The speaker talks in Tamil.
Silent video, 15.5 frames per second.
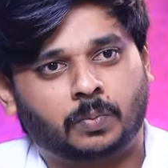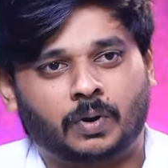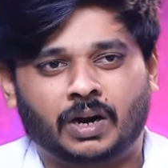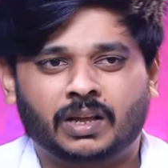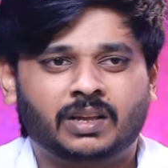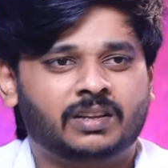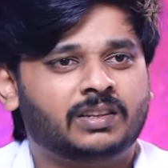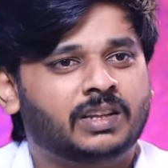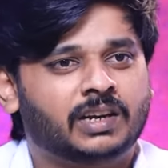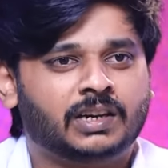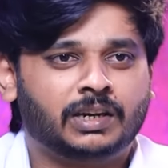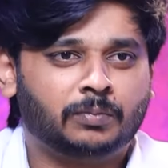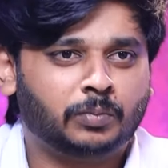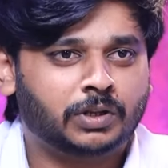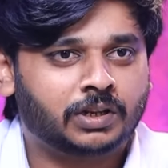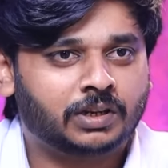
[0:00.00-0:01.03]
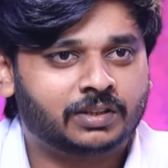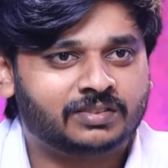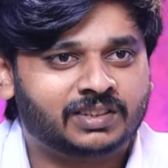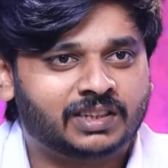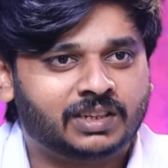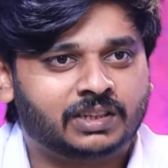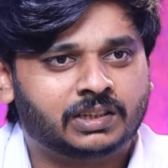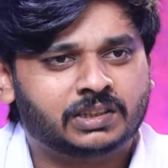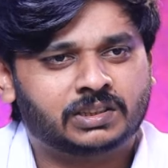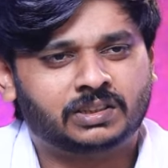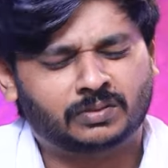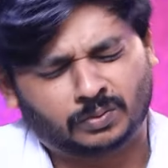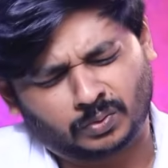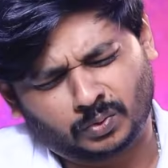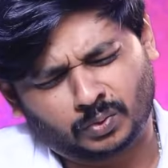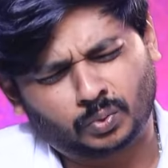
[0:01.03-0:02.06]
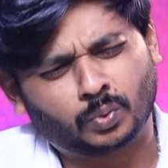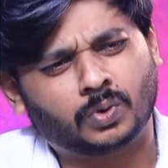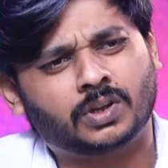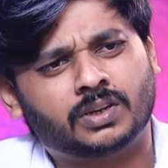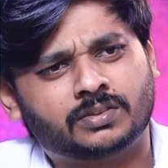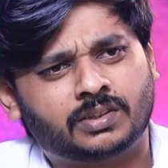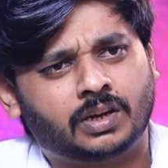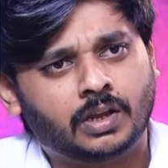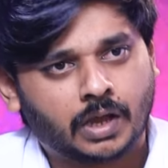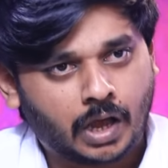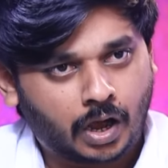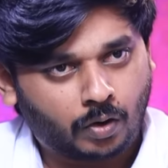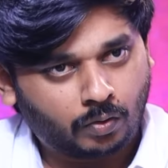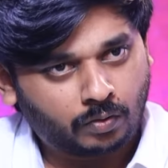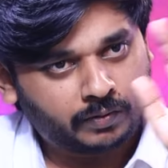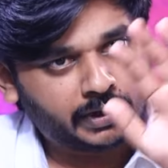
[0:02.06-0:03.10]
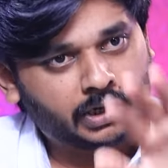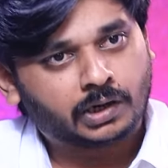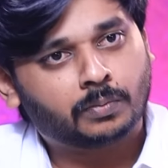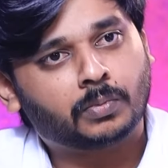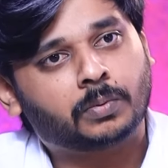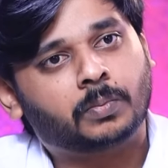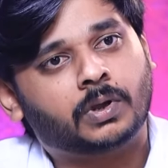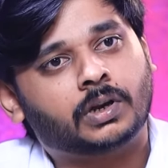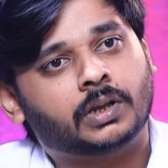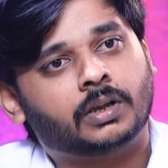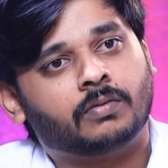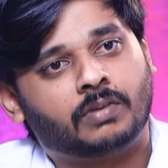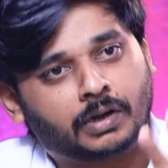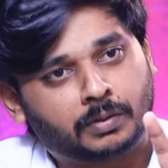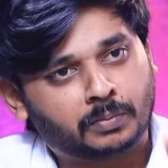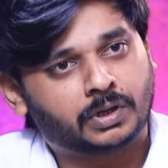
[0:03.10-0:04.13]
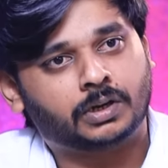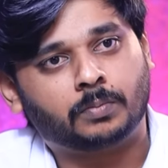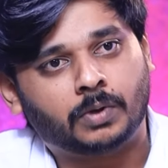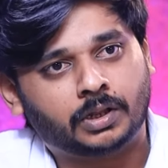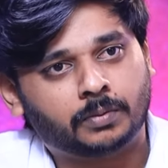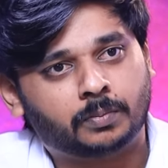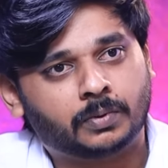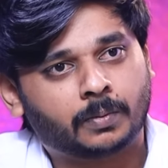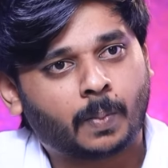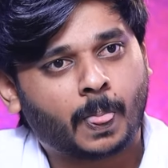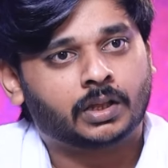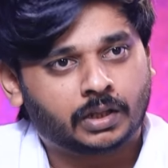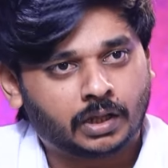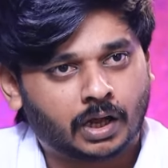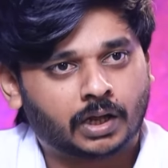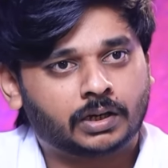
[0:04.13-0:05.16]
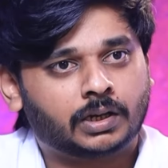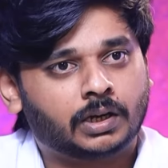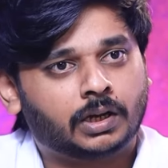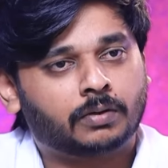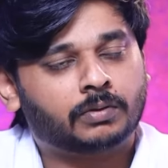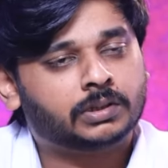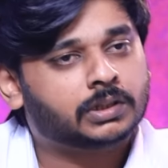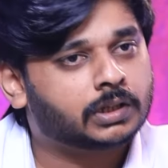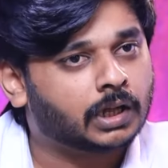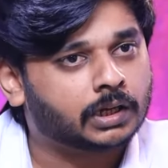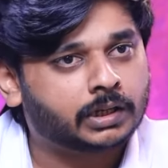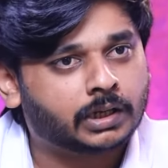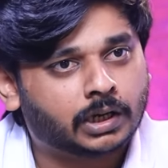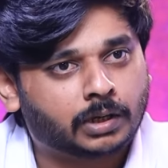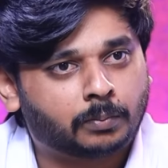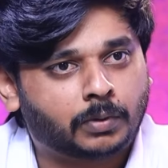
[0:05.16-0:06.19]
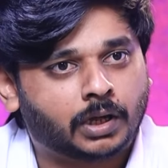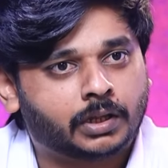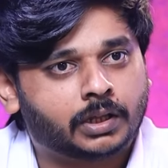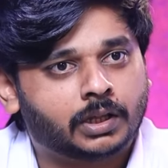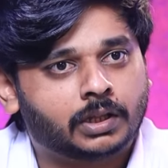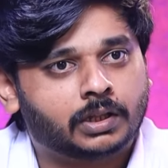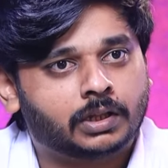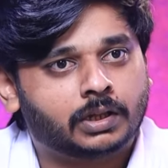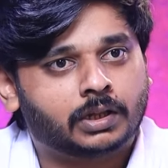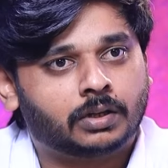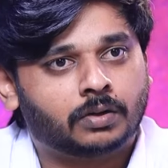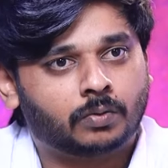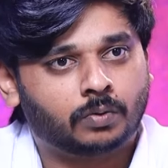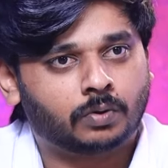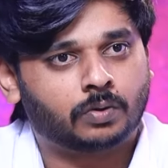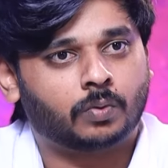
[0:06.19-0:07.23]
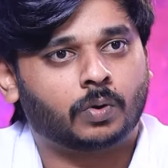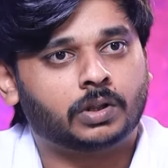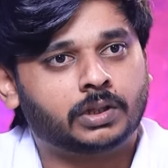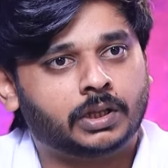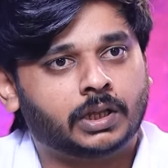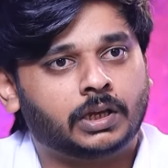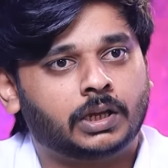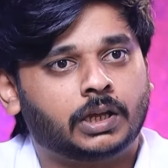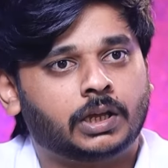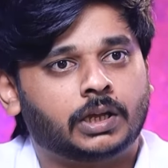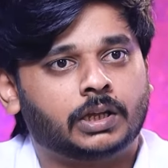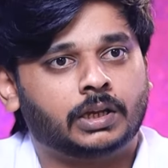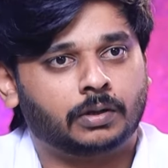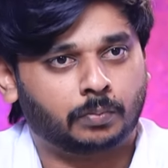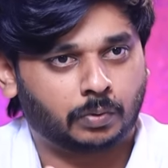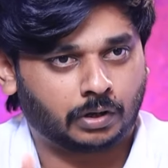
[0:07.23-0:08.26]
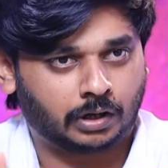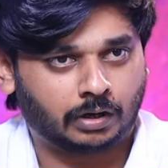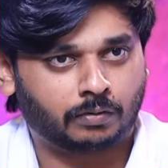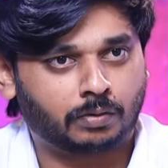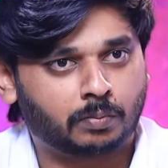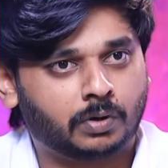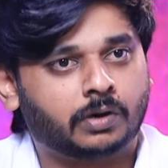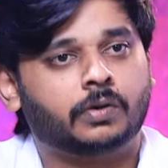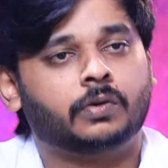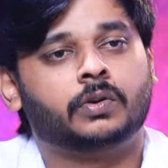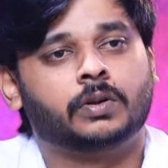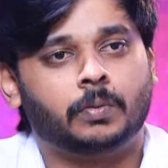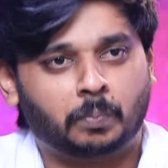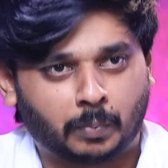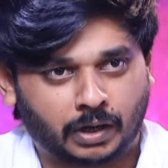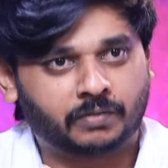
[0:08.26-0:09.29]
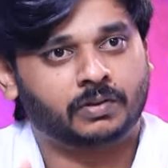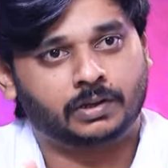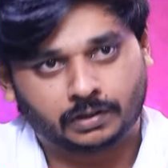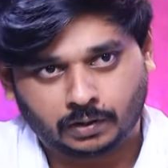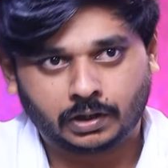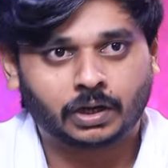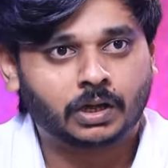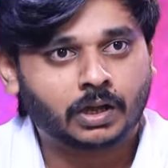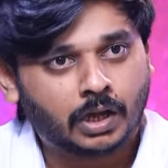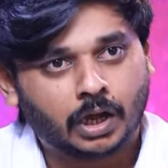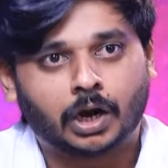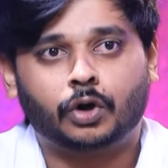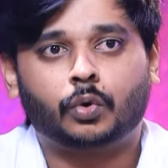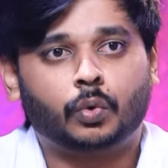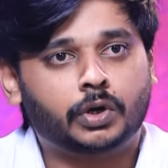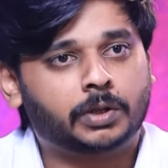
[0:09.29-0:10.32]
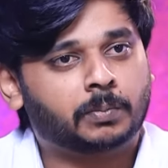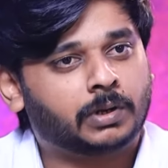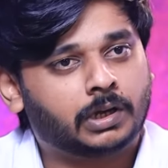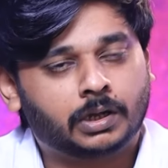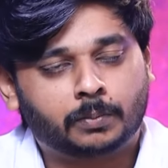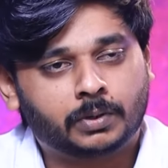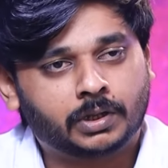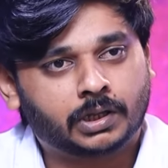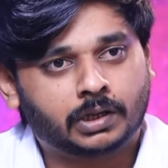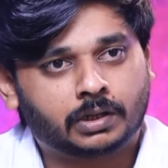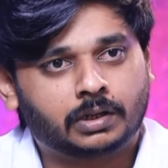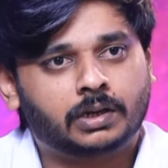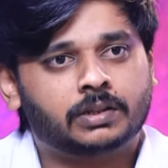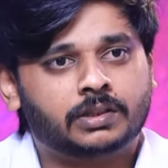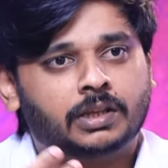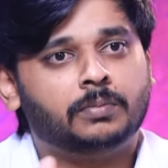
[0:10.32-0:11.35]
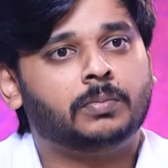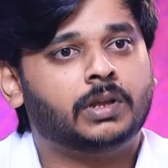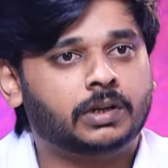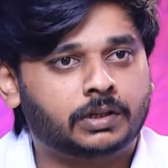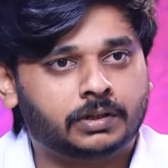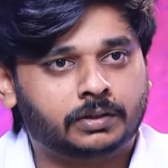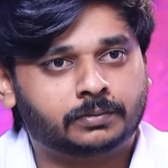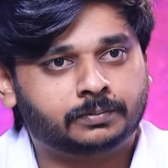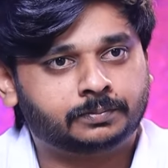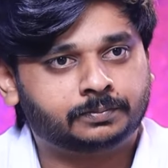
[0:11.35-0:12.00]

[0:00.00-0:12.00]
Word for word: பணம் இருந்து எனக்கு நிம்மதி இல்லை சார் தூக்கலை சார் அவங்க வீட்டெல்லாம் போய் பாருங்கள் வடமேற்கு பாதி யாருக்கெல்லாம் வந்து கல்யாணம் ஆகி ஒரு குழந்தை இல்லை இல்லை கணவன் மன மனைவியோட அன்னோனியம் இல்லை அப்படிங்கிறதெல்லாம் தென்மேற்கு